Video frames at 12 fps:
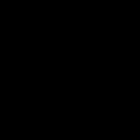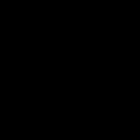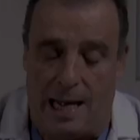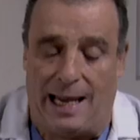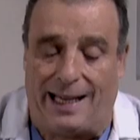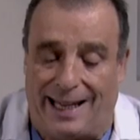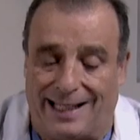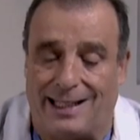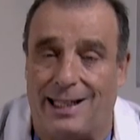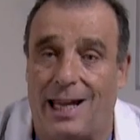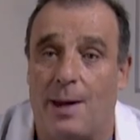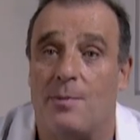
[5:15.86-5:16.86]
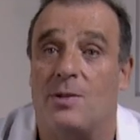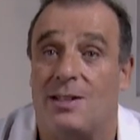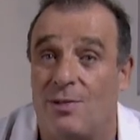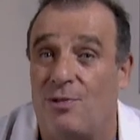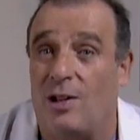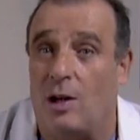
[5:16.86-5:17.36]
La quatrième
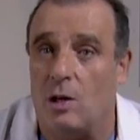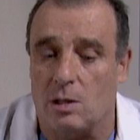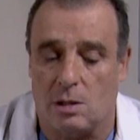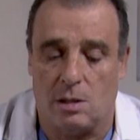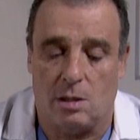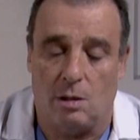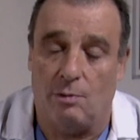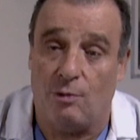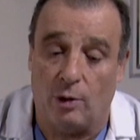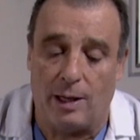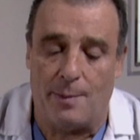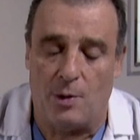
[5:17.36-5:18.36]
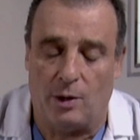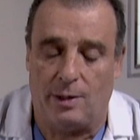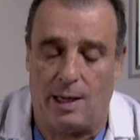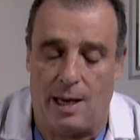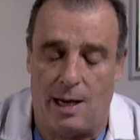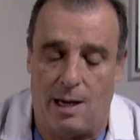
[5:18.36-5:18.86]
différence
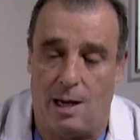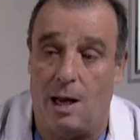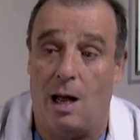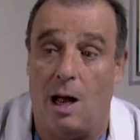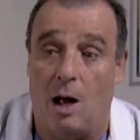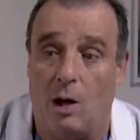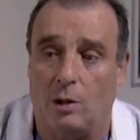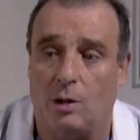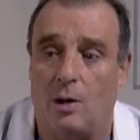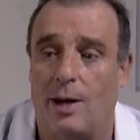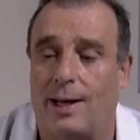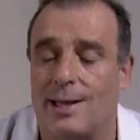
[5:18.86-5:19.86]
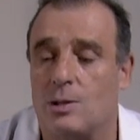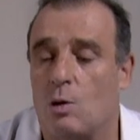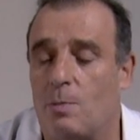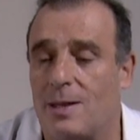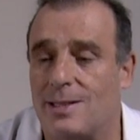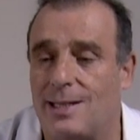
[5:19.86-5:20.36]
fondamentale entre la
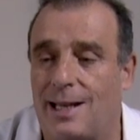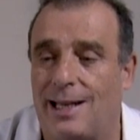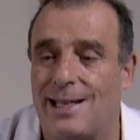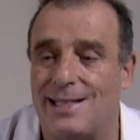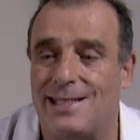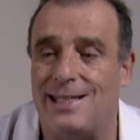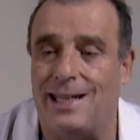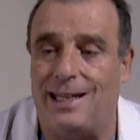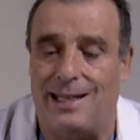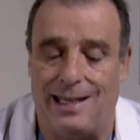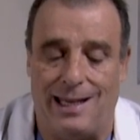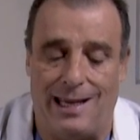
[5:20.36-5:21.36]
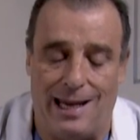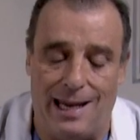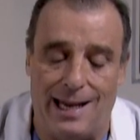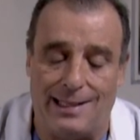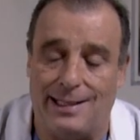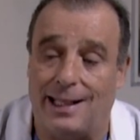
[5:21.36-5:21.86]
gastroplastie classique
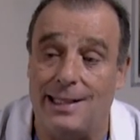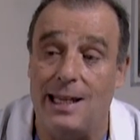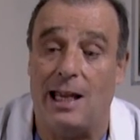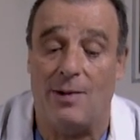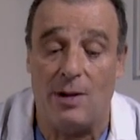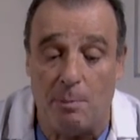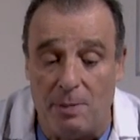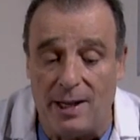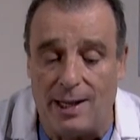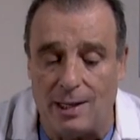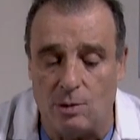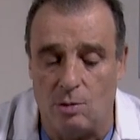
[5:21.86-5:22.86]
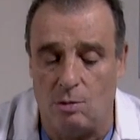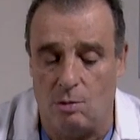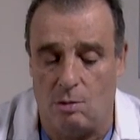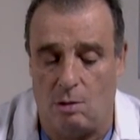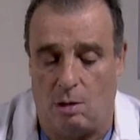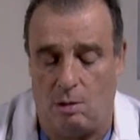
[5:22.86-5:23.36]
et la technique avec
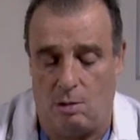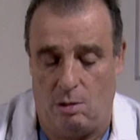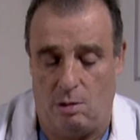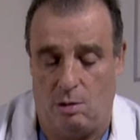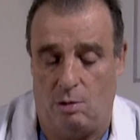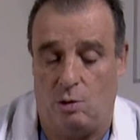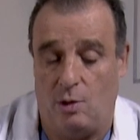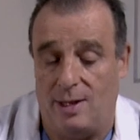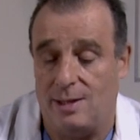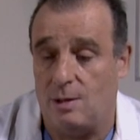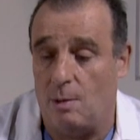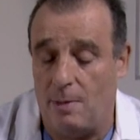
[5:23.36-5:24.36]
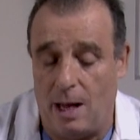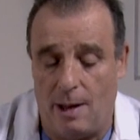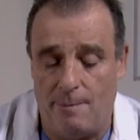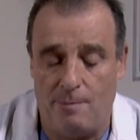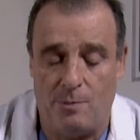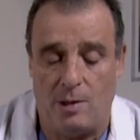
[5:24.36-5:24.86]
plicature de
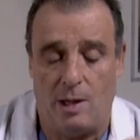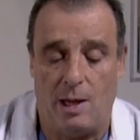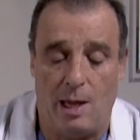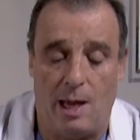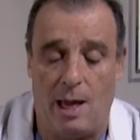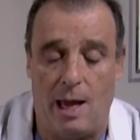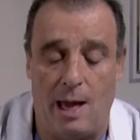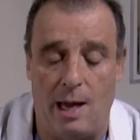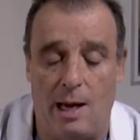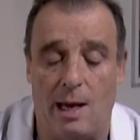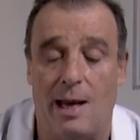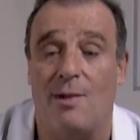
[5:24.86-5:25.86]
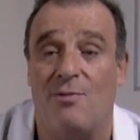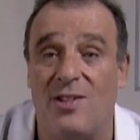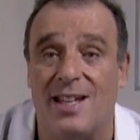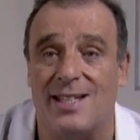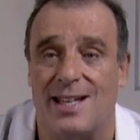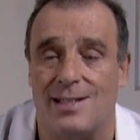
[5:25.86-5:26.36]
l'estomac et la
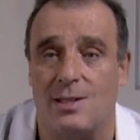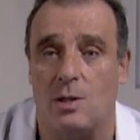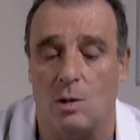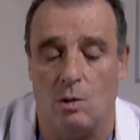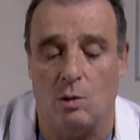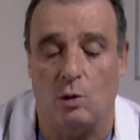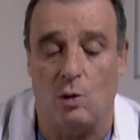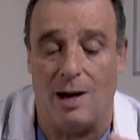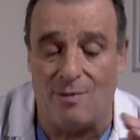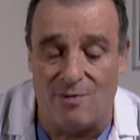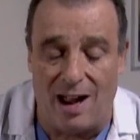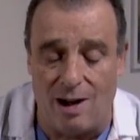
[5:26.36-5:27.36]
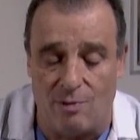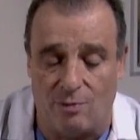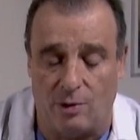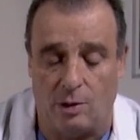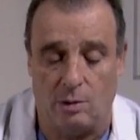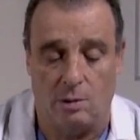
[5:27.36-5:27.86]
fixation de la valve,